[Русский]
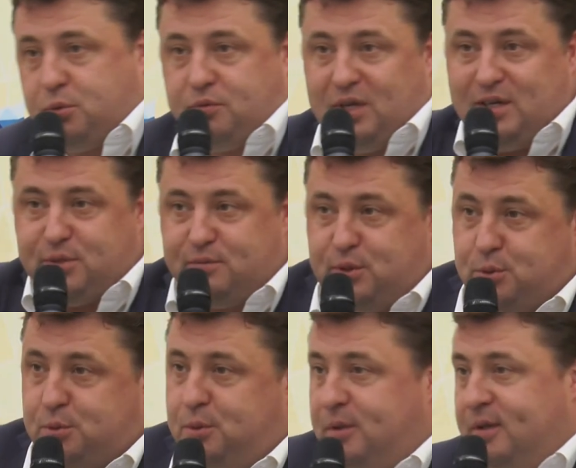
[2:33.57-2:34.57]
Вот Велес
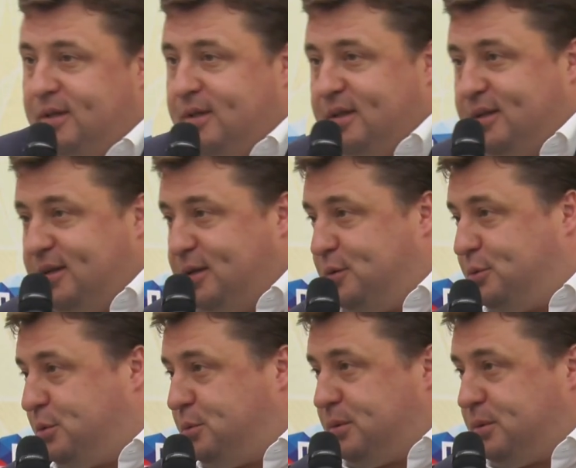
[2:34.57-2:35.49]
вижу. Э, вот.